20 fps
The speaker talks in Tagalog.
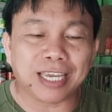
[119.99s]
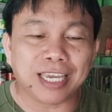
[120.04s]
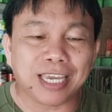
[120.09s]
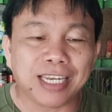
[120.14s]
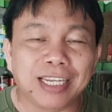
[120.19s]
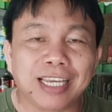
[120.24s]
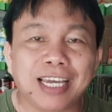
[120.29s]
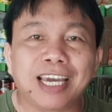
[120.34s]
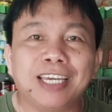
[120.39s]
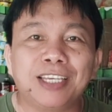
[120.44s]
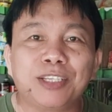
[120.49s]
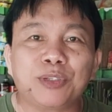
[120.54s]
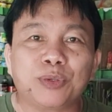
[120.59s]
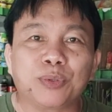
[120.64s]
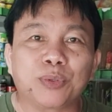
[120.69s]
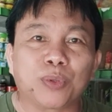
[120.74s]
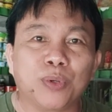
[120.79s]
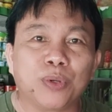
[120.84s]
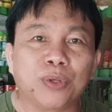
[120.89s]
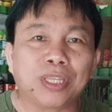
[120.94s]
Ayan guys,
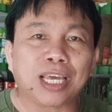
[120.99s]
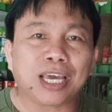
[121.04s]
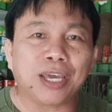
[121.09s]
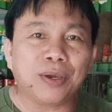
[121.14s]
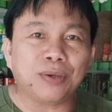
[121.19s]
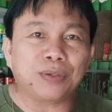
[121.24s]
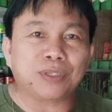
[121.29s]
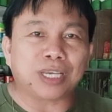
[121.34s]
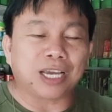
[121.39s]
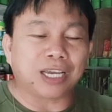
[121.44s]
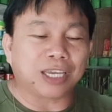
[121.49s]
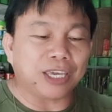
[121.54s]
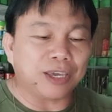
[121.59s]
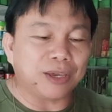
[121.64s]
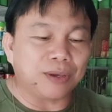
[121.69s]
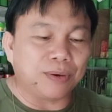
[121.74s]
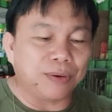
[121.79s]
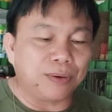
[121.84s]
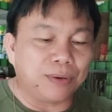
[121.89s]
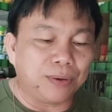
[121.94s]
so tuloy tayo sa
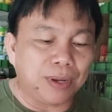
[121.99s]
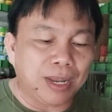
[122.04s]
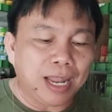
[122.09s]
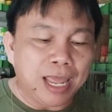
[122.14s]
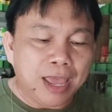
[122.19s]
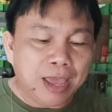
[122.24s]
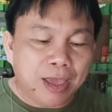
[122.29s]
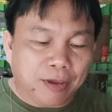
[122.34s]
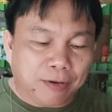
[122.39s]
aking haul.